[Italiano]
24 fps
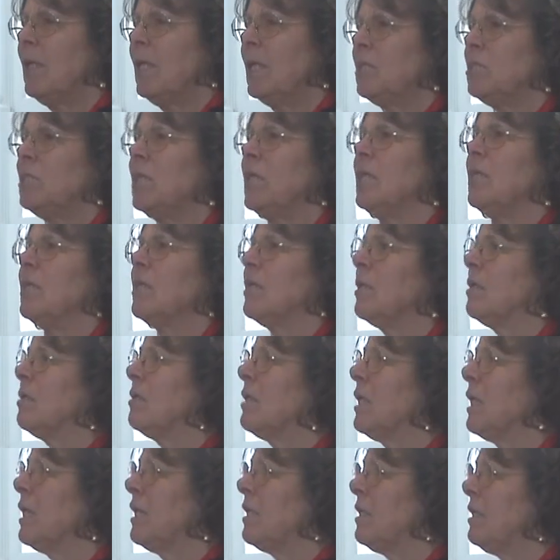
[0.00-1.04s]
la
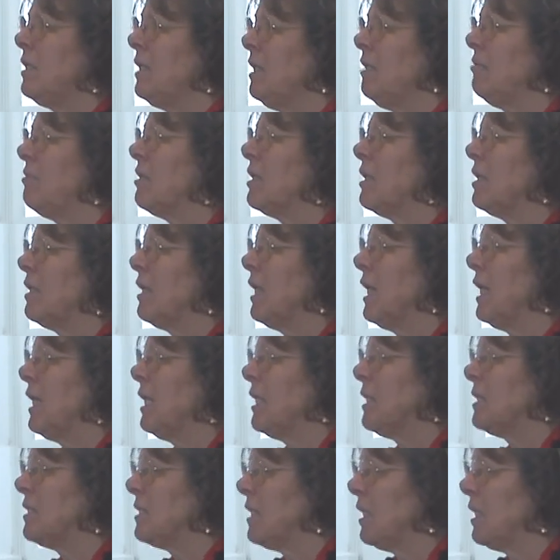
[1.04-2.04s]
gente arriva alla